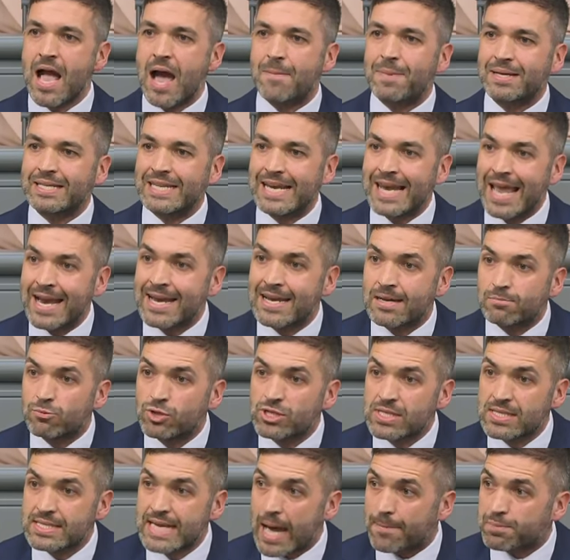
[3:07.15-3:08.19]
Aber die Länder
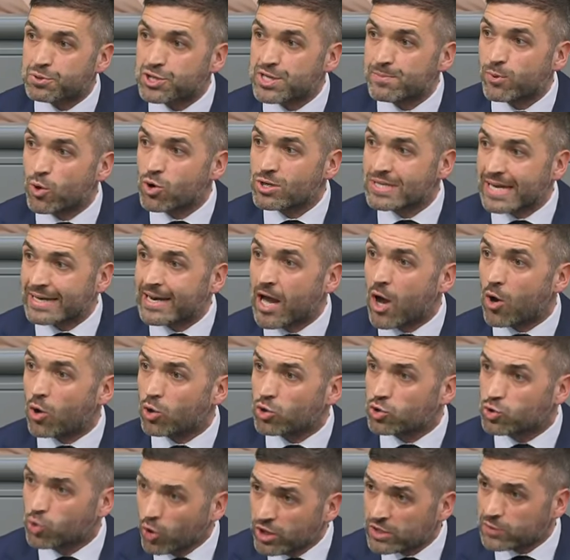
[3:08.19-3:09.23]
müssen die Abschiebungen dann
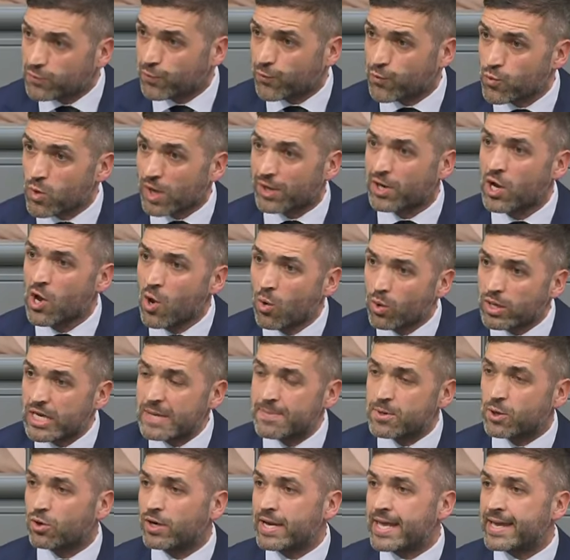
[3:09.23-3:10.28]
auch durchführen. Und
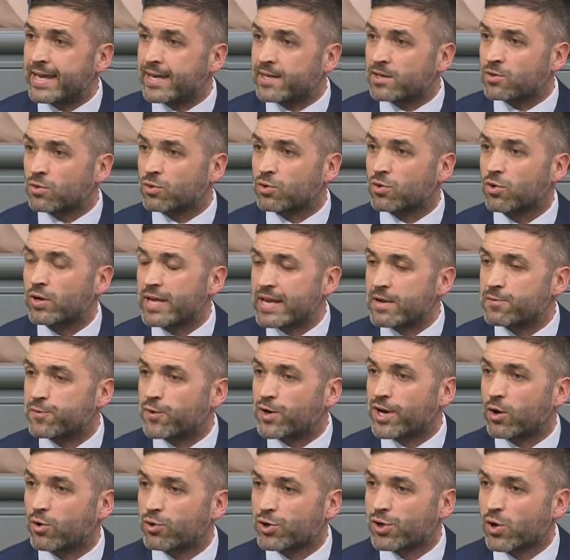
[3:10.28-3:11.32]
liebe Kolleginnen und Kollegen
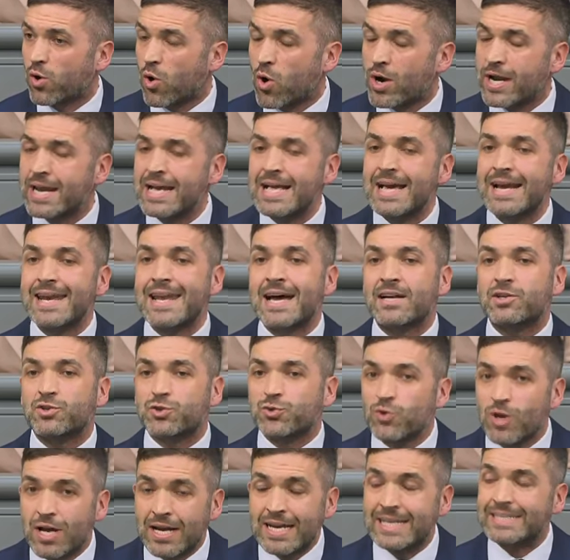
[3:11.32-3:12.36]
von der Union,
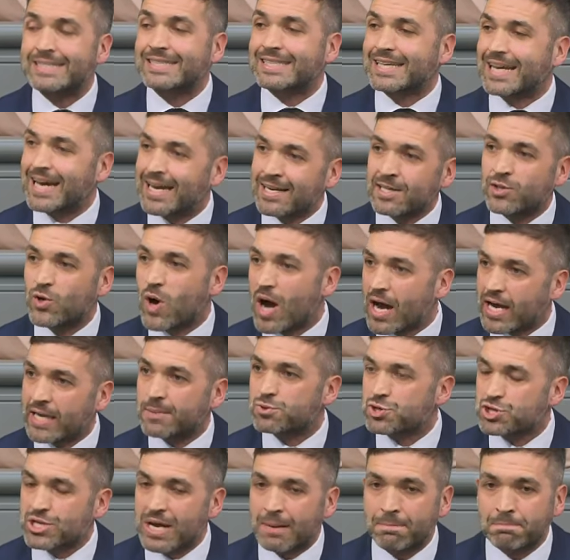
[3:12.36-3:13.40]
natürlich Natürlich kann
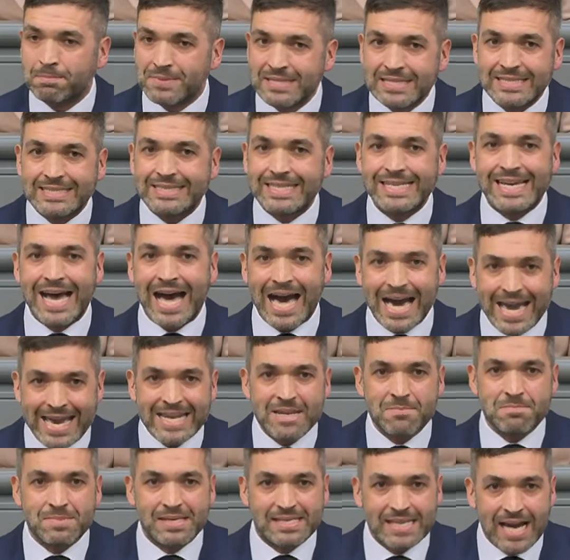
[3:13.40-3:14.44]
Joachim Stamp nicht in
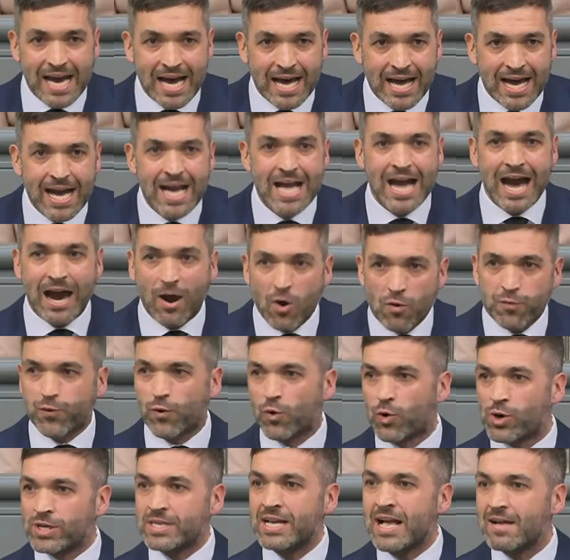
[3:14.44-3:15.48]
einem Jahr
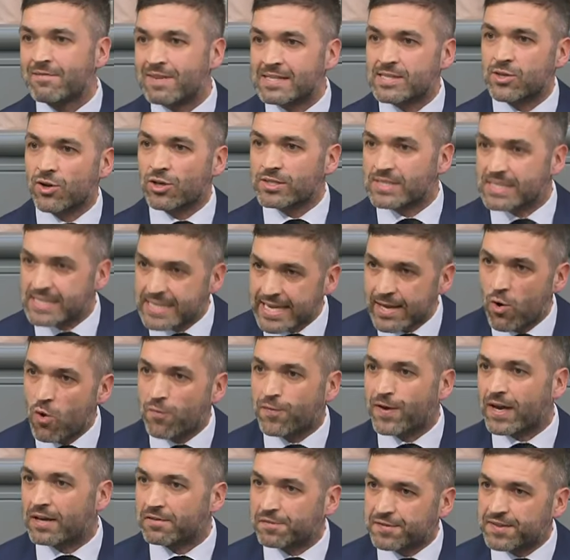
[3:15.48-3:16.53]
aufholen, was Horst
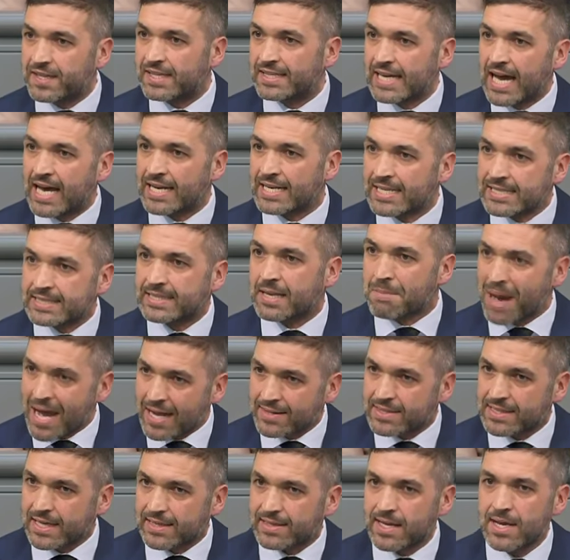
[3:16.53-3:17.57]
Seehofer in vier Jahren nicht
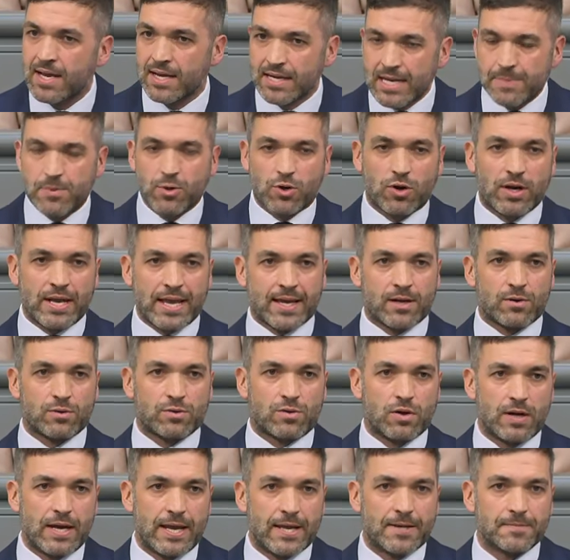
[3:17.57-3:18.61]
gemacht hat, liebe Kolleginnen
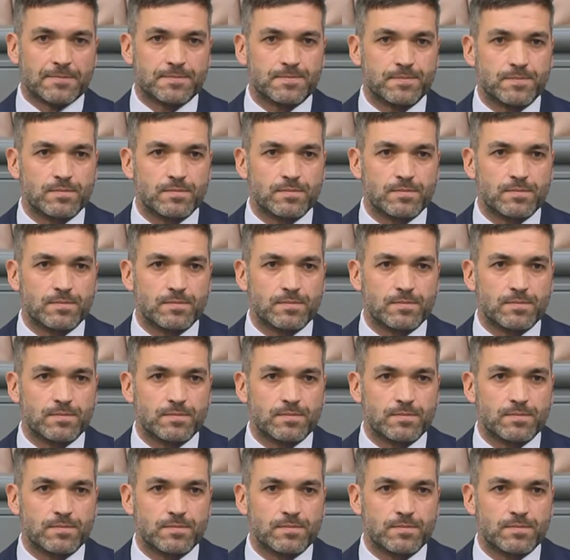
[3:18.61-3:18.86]
und Kollegen.